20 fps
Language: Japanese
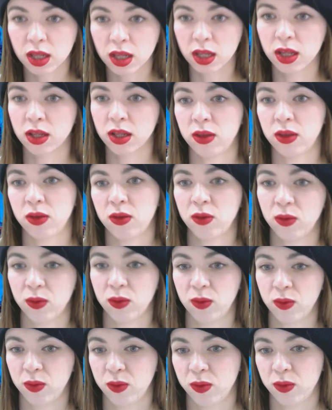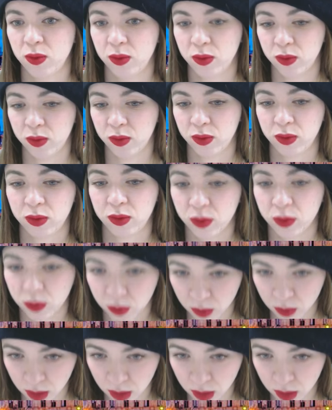えっとこ